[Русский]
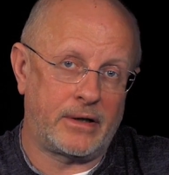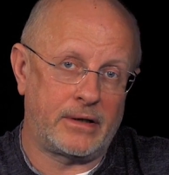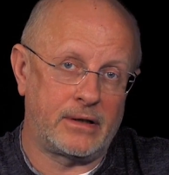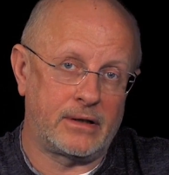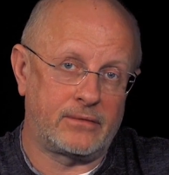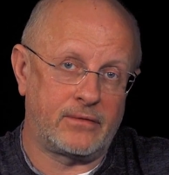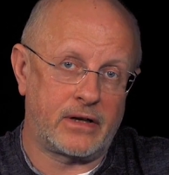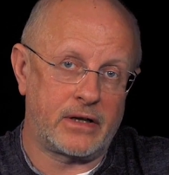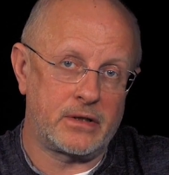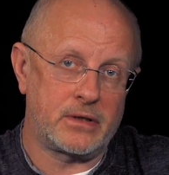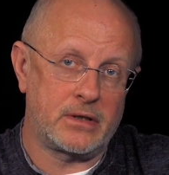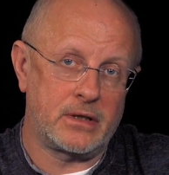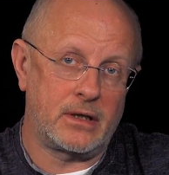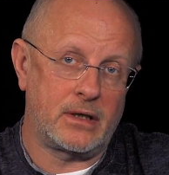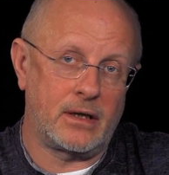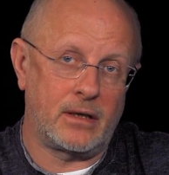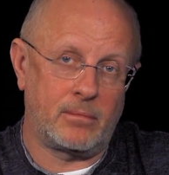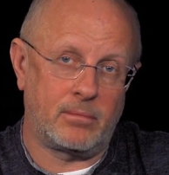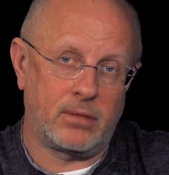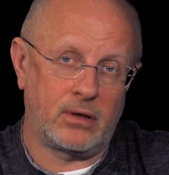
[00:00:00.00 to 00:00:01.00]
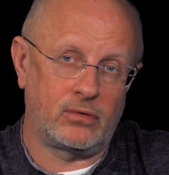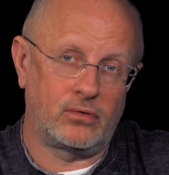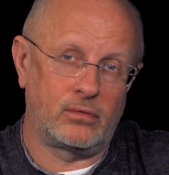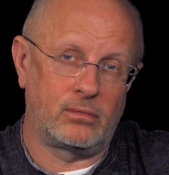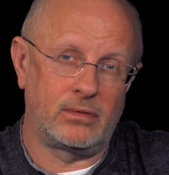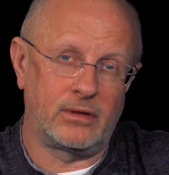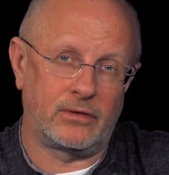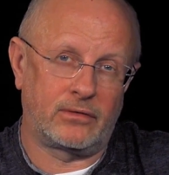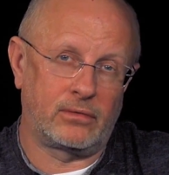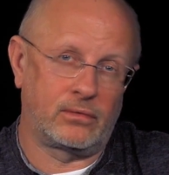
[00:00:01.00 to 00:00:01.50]
предотвращения
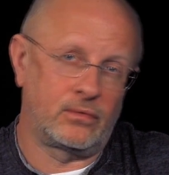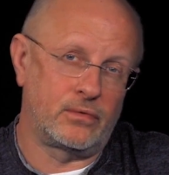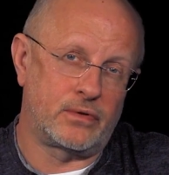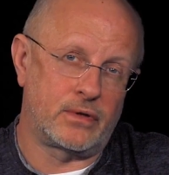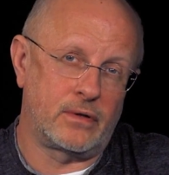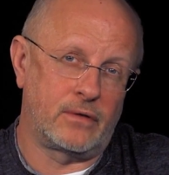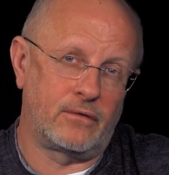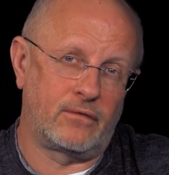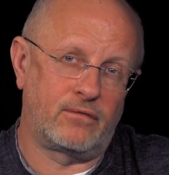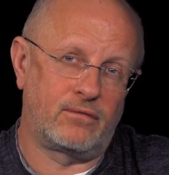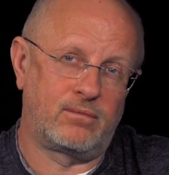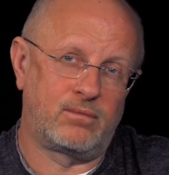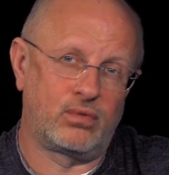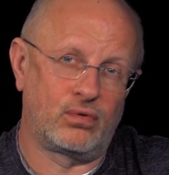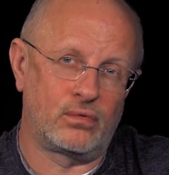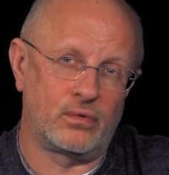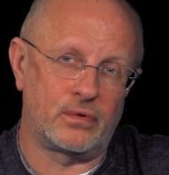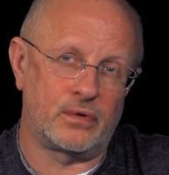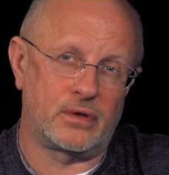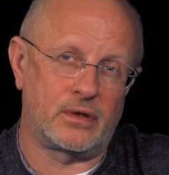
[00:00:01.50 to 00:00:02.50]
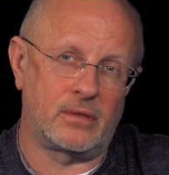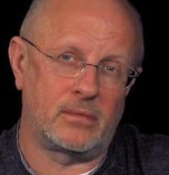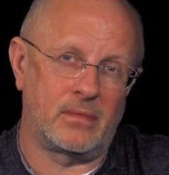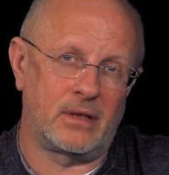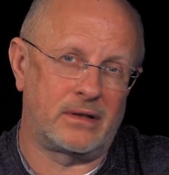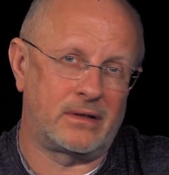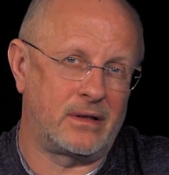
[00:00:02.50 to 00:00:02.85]
подобных случаев в будущем,